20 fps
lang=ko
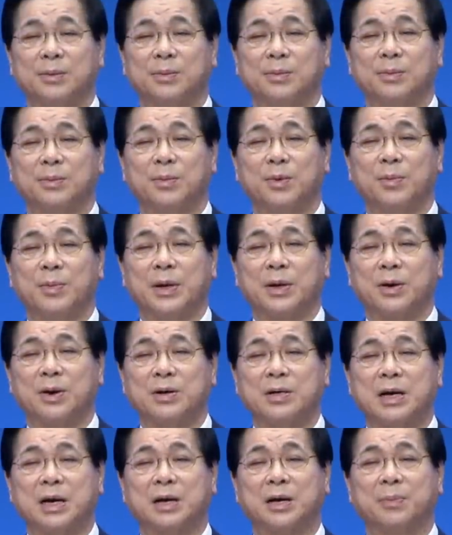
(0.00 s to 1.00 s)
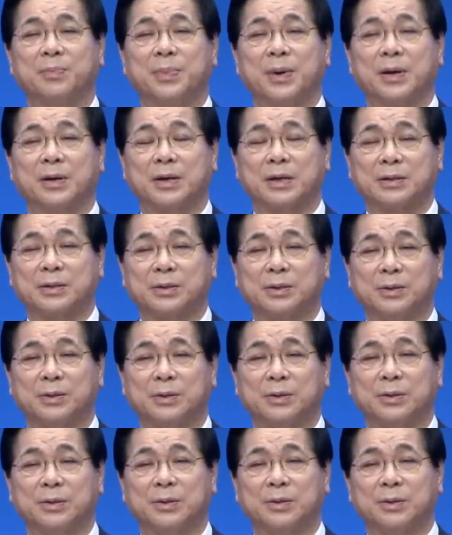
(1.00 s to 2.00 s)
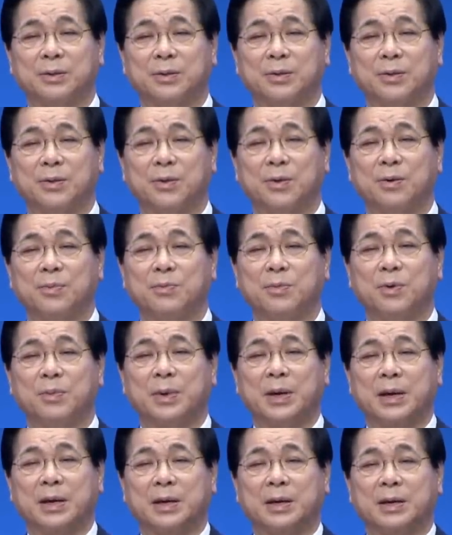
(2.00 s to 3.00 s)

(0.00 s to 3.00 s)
몸의 건강이 빼앗겨서 온몸에